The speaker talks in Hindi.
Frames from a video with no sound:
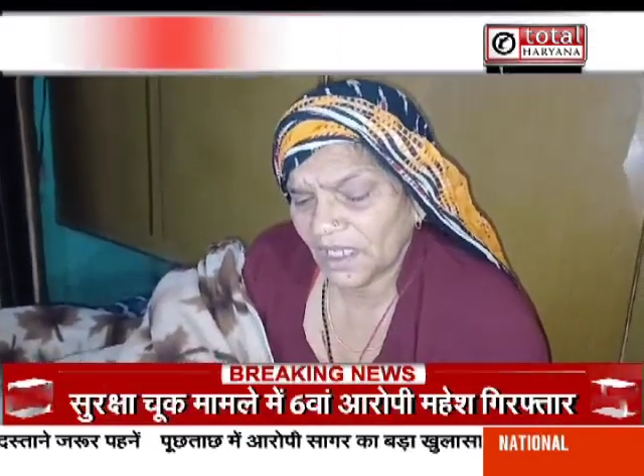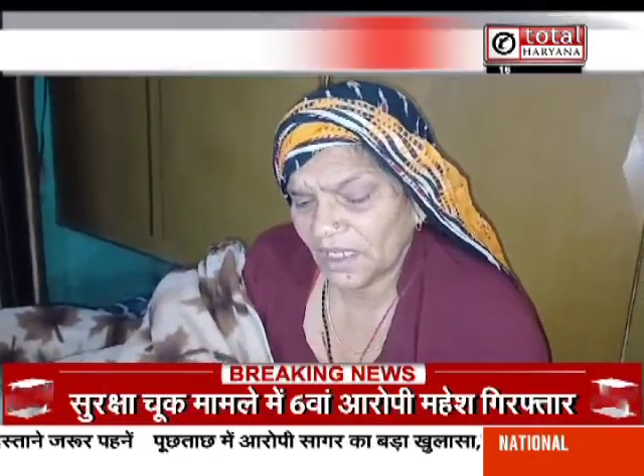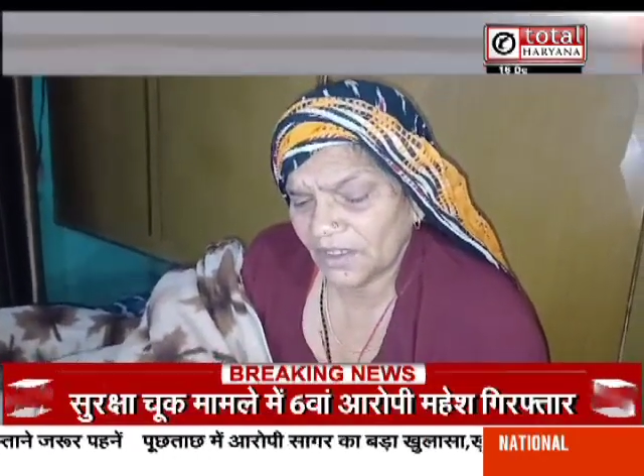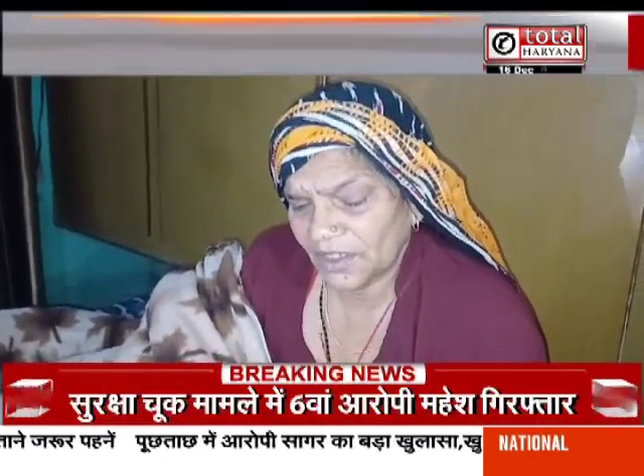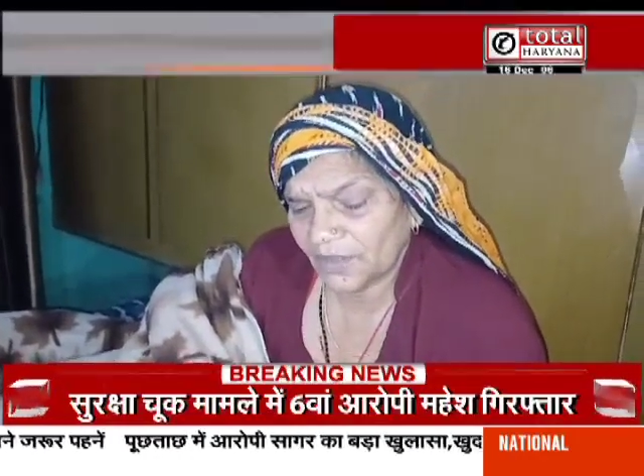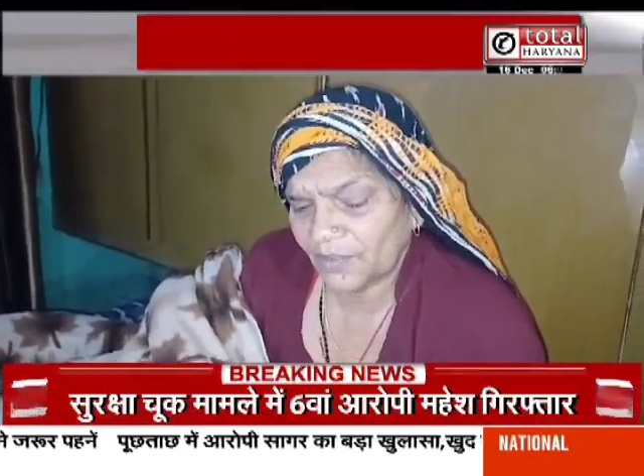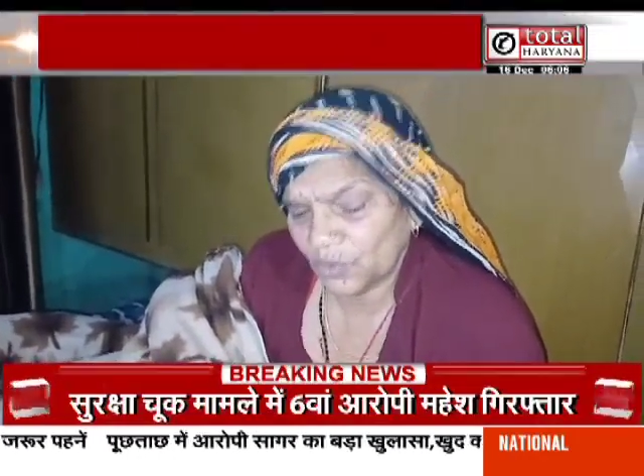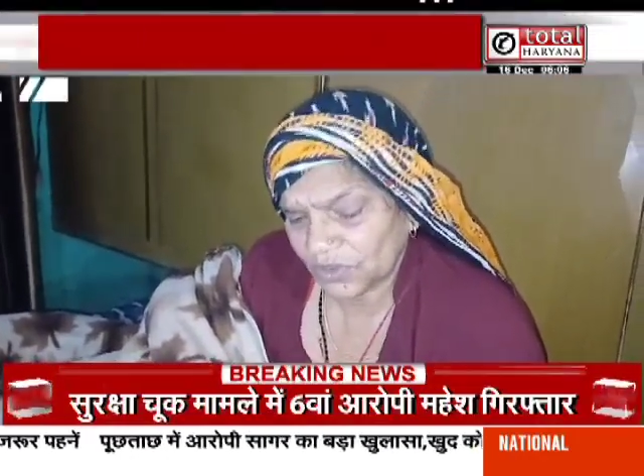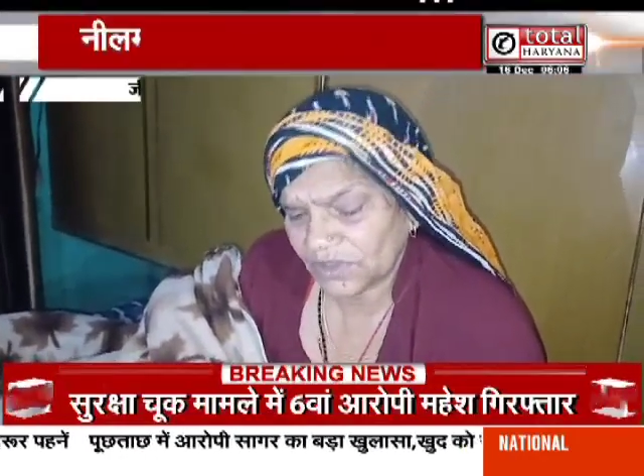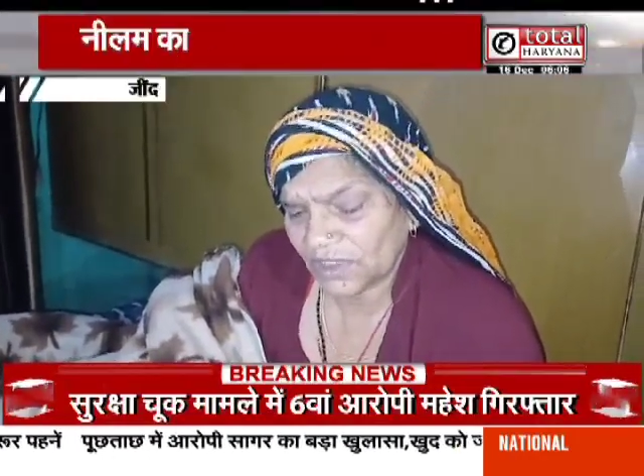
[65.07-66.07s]
था एक
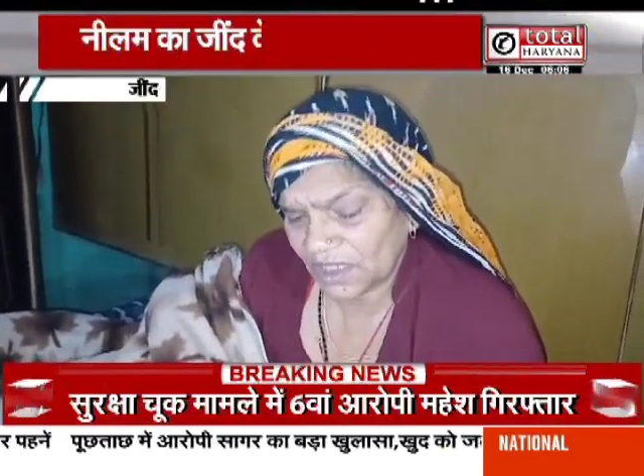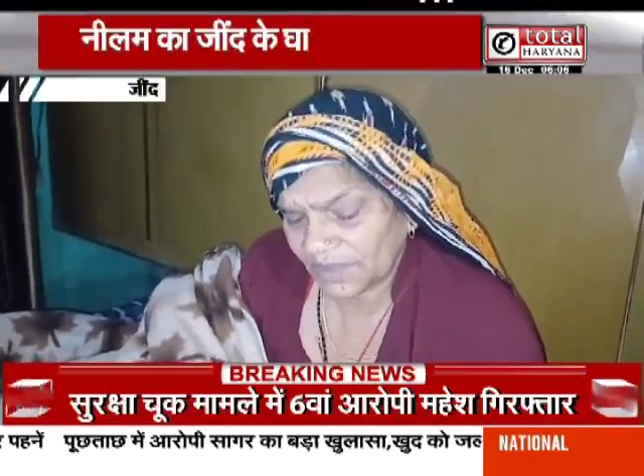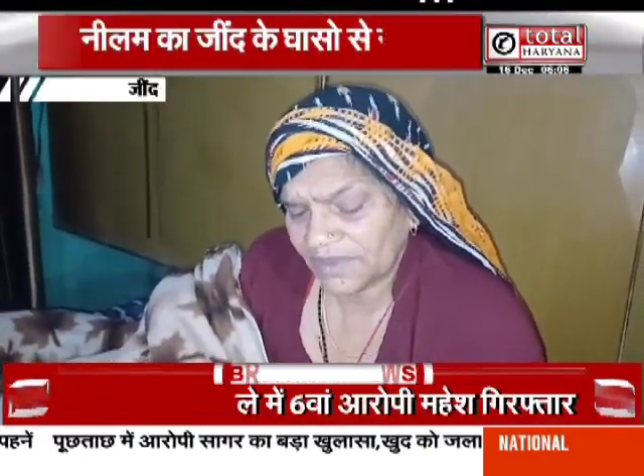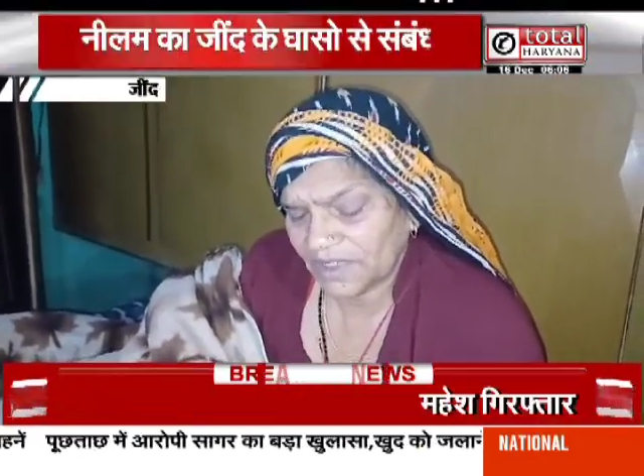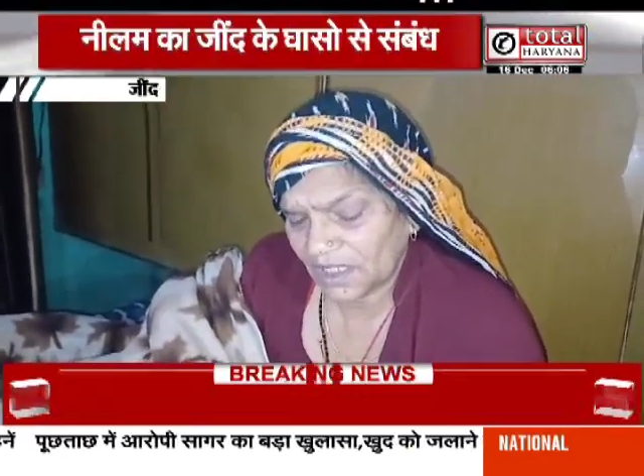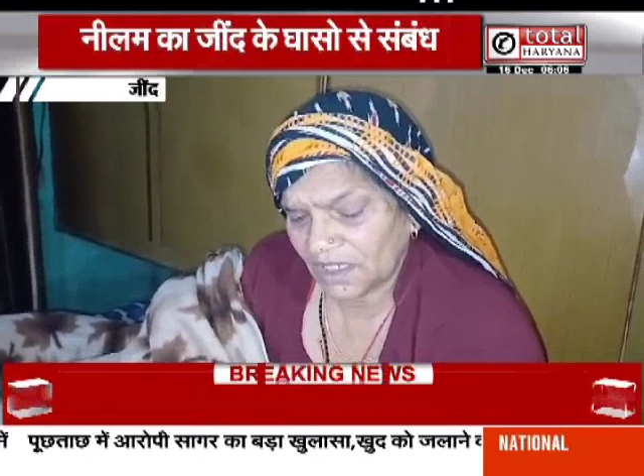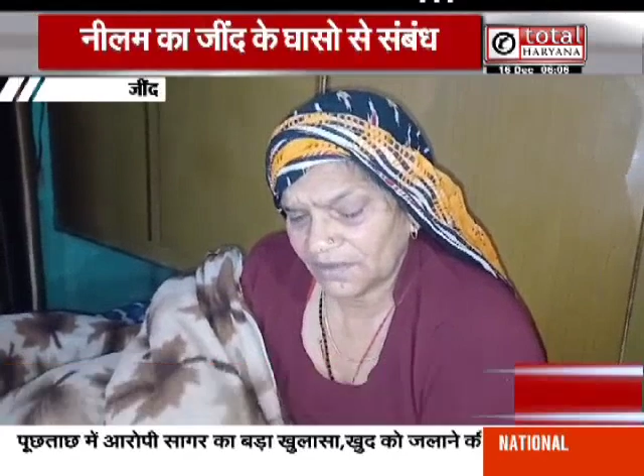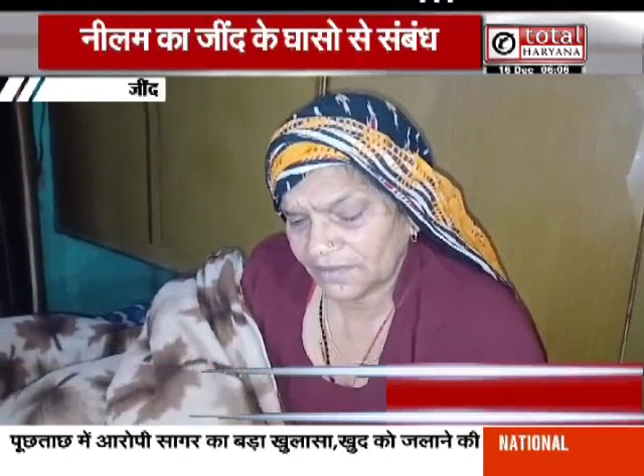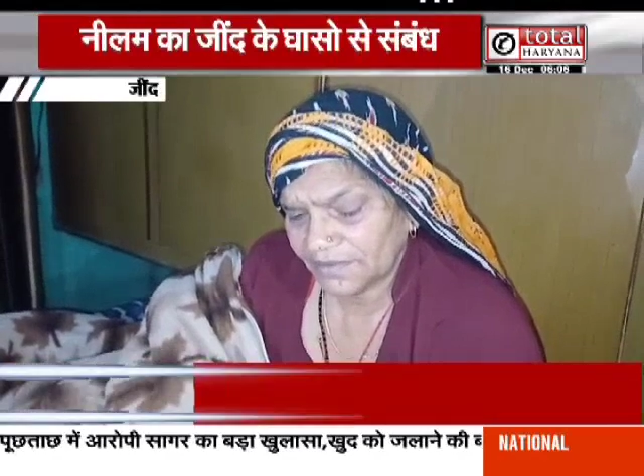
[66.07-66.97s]
पुलिस वाला भी था